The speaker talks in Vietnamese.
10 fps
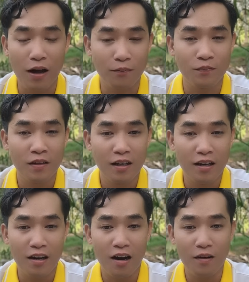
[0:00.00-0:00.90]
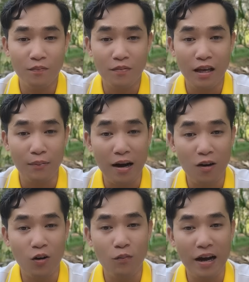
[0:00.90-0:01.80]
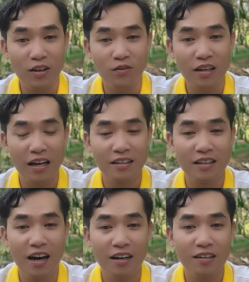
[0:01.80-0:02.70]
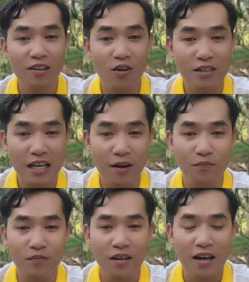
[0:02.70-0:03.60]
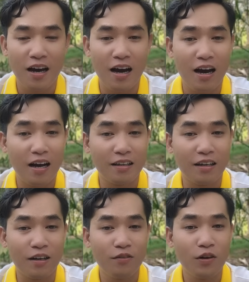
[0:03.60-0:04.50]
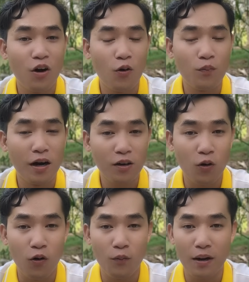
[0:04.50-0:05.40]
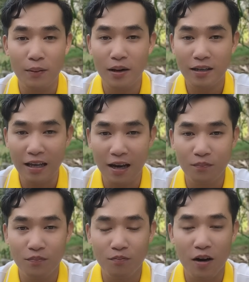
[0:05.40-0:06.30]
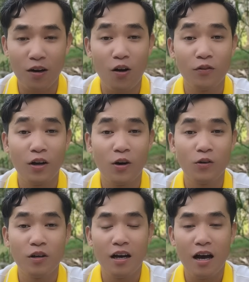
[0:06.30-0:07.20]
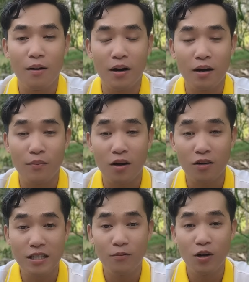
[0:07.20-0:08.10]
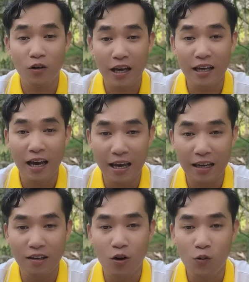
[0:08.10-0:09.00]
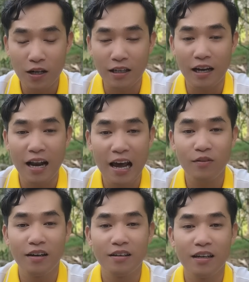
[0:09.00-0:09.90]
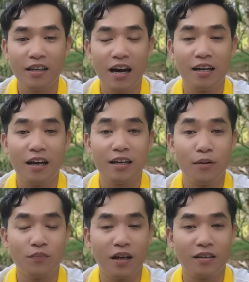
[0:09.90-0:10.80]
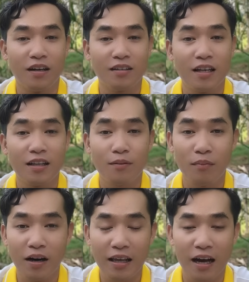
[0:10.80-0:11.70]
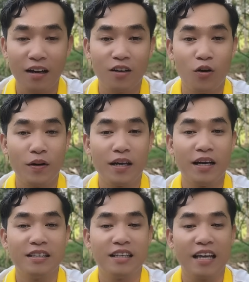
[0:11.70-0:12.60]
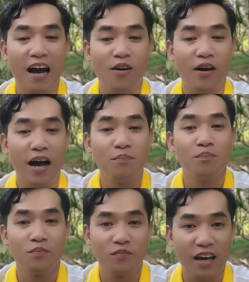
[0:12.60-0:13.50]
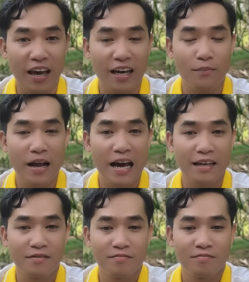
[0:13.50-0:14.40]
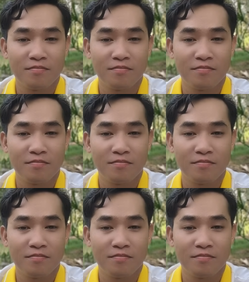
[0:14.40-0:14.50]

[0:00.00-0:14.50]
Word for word: Long đó thì bà con cô bác chúng ta nhớ đón xem à, những video mới của 15m nha bà con video bà, bà con xem video thấy hay hữu ích hãy like cũng như đăng ký kênh để cập nhật những tin tức mới nha còn bây giờ thì xin chào và hẹn gặp lại